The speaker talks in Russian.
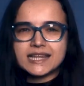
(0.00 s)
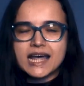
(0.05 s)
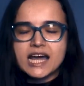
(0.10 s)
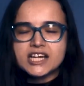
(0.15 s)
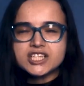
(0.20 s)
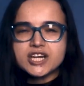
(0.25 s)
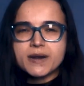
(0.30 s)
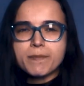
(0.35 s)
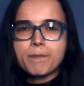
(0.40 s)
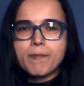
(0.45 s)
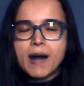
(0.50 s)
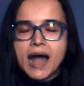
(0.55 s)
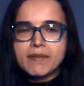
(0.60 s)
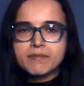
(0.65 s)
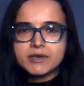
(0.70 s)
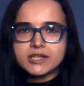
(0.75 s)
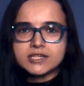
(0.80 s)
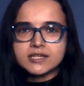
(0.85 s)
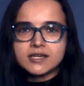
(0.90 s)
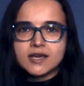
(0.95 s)
Наша
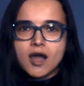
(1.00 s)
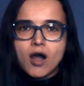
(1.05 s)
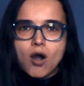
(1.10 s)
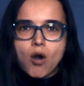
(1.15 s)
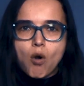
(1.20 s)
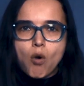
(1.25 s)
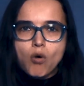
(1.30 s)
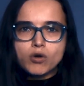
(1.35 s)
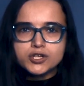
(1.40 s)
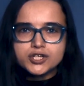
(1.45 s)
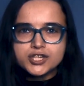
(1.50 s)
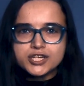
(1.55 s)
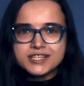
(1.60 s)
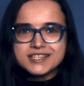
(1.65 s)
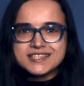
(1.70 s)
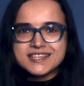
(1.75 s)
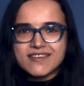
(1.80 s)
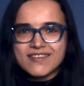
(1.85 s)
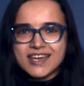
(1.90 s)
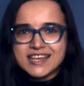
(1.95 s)
память
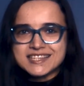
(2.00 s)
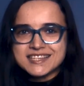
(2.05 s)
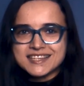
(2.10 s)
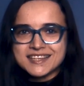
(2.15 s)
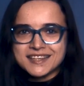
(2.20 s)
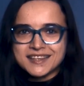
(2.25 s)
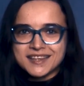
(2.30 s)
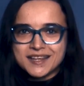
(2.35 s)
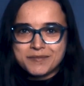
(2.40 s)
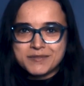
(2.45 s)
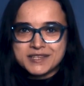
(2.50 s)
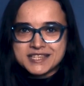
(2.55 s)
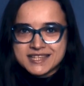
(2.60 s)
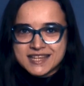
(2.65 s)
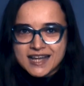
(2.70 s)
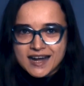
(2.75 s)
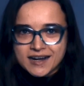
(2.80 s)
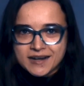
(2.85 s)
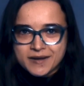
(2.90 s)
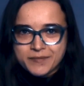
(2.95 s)
очень завязана на
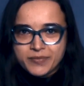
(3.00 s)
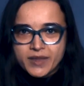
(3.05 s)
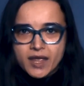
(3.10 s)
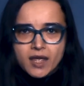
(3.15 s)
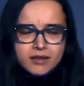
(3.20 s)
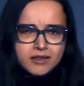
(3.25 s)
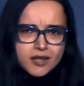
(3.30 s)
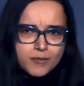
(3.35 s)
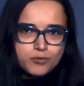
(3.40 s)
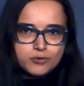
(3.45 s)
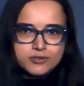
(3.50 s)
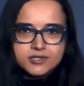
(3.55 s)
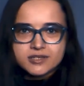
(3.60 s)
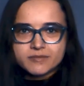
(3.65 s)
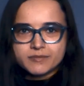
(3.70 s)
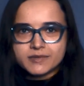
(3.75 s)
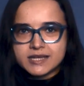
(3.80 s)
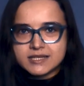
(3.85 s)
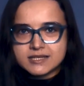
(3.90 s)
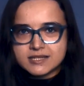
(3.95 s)
местах.
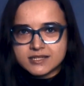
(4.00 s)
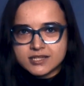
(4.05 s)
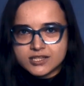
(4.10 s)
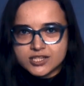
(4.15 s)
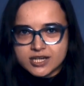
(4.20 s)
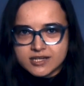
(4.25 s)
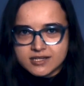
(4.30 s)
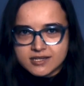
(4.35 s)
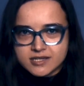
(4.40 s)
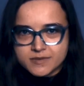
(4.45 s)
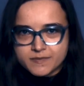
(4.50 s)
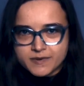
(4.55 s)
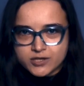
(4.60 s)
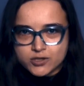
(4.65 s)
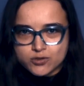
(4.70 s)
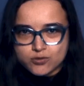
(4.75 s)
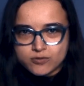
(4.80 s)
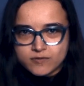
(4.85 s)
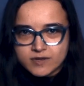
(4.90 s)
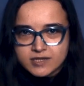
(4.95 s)
Допустим, если сейчас я
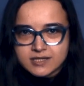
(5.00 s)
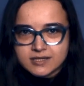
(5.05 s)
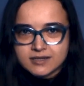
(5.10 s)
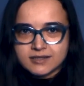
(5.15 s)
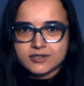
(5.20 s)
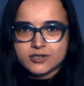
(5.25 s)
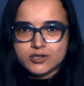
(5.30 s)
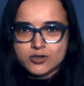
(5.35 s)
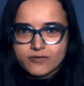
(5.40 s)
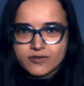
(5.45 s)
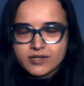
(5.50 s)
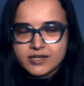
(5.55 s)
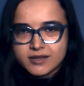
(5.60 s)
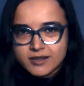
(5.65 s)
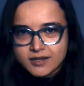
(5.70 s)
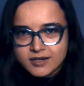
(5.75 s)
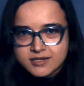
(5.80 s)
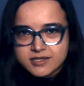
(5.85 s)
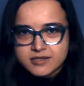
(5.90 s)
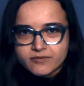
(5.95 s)
спрошу у вас, что вы
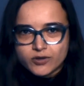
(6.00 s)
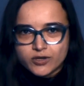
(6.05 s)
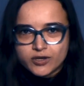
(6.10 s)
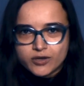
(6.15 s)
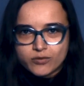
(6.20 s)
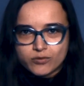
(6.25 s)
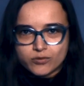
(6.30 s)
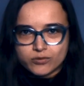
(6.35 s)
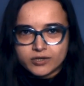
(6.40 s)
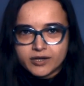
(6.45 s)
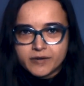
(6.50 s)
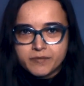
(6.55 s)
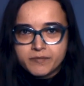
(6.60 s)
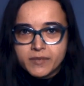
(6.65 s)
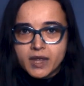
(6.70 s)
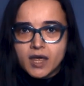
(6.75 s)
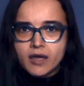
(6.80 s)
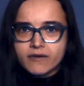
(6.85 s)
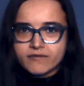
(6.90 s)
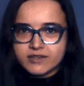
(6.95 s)
делали сегодня утром,
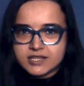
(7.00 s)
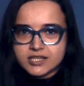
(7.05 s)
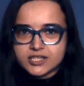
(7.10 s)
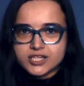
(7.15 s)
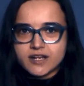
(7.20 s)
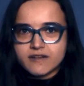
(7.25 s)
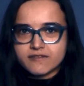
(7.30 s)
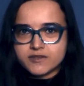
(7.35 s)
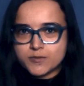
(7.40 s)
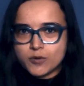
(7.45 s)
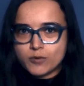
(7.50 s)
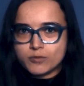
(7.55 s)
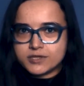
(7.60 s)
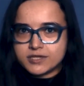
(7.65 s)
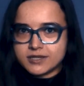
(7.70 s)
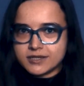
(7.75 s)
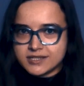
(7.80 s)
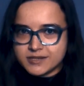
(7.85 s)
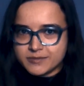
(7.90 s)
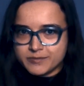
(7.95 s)
вы сначала
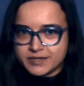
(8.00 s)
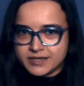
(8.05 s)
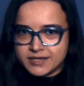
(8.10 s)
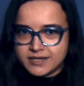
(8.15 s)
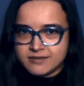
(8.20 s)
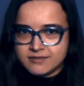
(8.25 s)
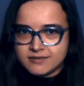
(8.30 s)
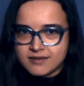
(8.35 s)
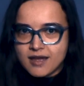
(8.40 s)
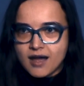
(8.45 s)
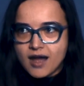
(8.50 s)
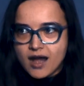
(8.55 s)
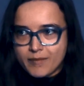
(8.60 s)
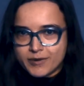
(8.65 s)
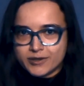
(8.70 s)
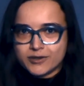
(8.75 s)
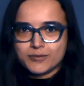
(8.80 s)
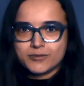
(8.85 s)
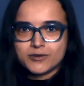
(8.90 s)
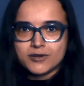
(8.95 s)
вспомните, где были, а
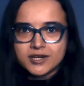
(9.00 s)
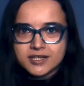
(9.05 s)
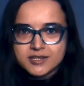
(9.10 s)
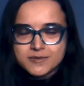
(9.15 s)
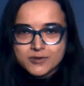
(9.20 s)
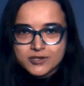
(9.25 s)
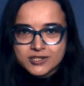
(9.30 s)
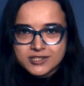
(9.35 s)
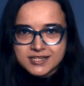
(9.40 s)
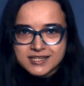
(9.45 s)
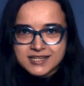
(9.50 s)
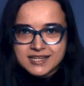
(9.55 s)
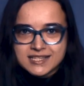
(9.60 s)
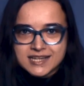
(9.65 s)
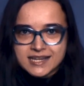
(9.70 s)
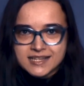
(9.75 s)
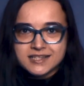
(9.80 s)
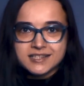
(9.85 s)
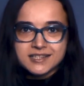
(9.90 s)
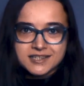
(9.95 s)
потом только сможете
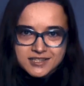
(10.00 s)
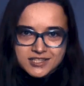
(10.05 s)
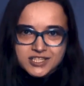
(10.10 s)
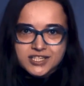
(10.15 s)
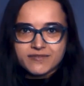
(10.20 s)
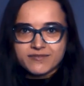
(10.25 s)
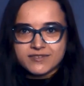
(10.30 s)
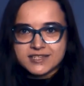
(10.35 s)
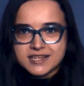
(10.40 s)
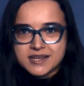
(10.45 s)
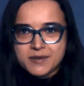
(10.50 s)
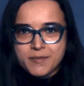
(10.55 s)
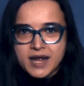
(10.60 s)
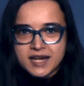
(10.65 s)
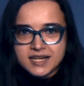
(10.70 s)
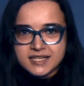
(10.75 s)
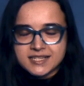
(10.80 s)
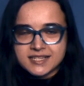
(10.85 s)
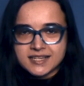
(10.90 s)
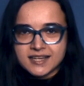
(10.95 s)
сказать, чем вы
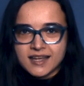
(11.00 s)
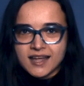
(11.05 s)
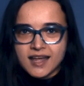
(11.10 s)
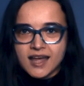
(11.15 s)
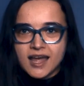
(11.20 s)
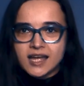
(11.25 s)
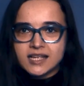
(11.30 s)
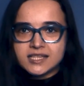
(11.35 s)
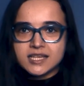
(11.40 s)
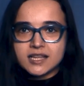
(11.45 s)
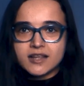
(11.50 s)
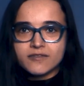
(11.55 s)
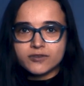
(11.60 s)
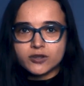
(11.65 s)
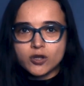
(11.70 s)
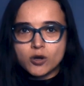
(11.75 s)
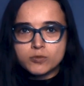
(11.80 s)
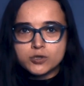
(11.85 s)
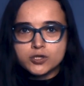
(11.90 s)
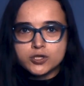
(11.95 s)
занимались. Дело в
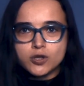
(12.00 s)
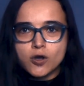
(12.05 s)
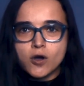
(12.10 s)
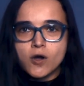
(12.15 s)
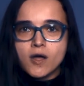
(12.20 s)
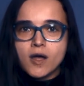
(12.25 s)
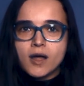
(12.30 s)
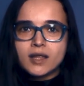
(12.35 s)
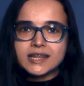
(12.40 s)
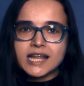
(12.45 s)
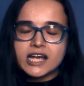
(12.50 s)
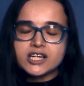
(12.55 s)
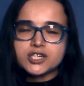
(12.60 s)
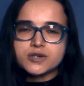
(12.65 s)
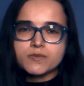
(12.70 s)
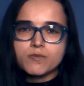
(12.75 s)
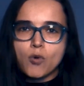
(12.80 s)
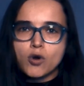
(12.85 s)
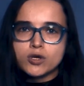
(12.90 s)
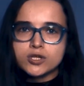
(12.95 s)
том, что
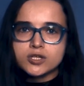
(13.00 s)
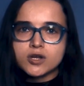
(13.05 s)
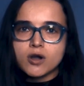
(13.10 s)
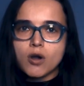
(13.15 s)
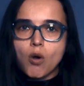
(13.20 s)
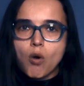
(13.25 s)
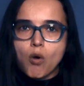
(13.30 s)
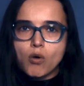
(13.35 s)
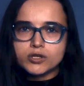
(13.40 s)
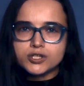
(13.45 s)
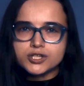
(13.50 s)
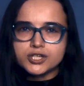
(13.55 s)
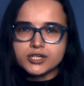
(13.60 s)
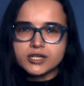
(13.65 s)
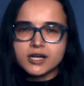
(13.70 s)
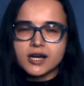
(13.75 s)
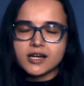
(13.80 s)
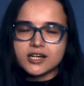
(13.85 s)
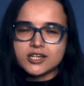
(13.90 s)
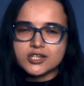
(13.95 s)
наш мозг
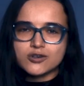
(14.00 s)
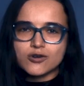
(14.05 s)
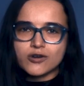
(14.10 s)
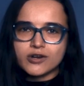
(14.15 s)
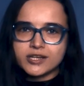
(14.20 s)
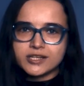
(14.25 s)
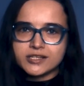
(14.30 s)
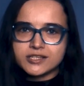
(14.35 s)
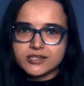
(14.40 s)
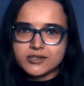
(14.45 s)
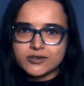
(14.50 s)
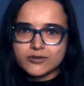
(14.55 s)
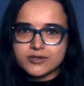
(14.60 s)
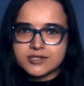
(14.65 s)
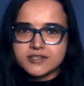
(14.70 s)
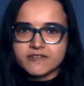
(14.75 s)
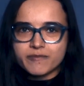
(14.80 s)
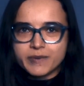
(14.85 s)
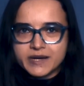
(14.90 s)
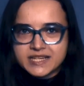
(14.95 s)
очень хорошо
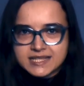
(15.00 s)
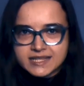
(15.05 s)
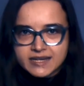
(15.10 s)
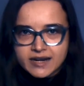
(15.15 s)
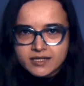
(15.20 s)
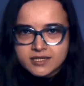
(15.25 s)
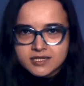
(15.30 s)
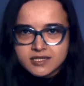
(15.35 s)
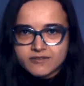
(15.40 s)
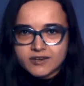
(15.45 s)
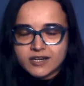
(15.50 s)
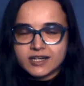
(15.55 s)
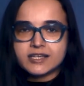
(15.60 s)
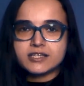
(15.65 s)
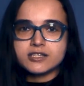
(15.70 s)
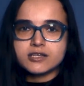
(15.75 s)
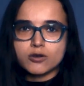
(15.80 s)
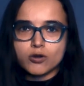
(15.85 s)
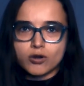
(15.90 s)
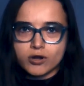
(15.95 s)
ориентируется в пространствах
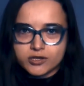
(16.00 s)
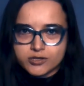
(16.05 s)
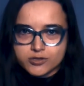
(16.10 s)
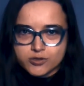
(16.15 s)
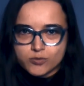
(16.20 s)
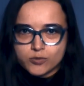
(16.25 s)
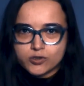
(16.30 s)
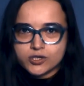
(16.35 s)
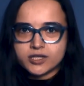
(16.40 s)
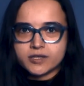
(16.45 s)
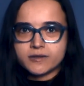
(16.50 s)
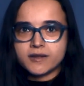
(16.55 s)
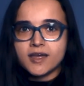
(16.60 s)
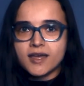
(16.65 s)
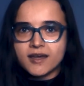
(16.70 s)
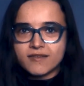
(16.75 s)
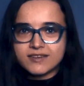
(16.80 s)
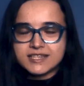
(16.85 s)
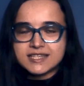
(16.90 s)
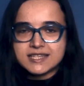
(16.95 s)
и с легкостью может
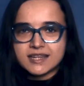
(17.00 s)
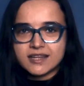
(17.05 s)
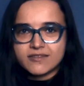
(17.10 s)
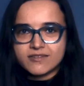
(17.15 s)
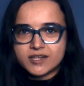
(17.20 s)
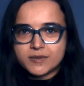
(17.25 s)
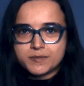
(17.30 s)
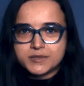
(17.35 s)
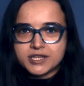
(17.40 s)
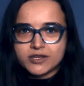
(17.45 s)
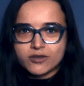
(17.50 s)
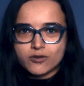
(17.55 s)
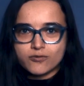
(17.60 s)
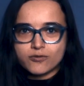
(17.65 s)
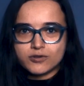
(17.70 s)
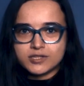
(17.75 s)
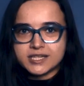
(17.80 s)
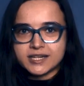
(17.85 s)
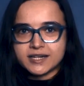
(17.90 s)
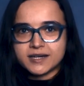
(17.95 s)
восстановить
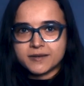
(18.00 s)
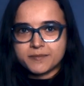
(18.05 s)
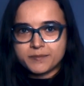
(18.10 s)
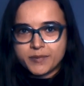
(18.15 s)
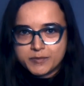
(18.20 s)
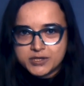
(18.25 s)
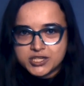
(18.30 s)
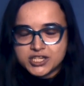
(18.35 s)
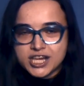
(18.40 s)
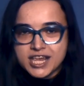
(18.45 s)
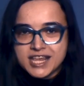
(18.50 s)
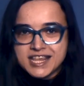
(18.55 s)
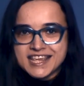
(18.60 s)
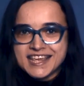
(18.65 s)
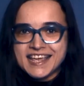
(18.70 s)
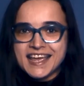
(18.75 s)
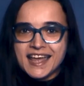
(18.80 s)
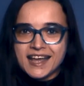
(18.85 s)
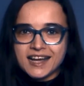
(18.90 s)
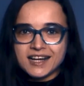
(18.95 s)
обстановку тех
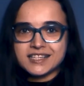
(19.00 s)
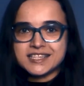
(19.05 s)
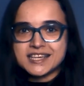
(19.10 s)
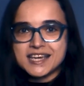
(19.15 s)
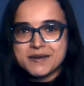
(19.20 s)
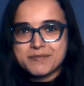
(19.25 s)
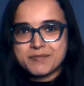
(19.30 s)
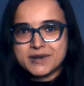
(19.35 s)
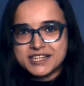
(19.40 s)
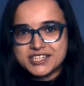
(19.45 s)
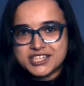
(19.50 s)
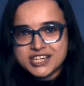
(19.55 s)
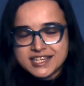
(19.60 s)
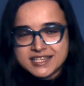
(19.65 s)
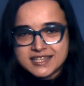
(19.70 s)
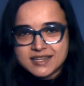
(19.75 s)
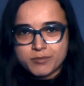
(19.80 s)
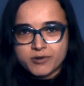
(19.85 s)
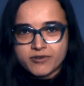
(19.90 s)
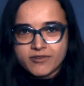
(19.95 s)
помещений, где мы
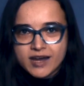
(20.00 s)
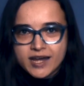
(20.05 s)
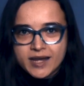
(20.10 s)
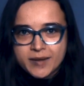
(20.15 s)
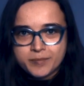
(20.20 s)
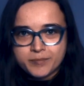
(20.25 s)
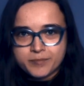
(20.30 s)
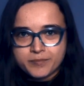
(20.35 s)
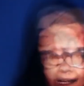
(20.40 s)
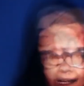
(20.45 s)
часто бываем.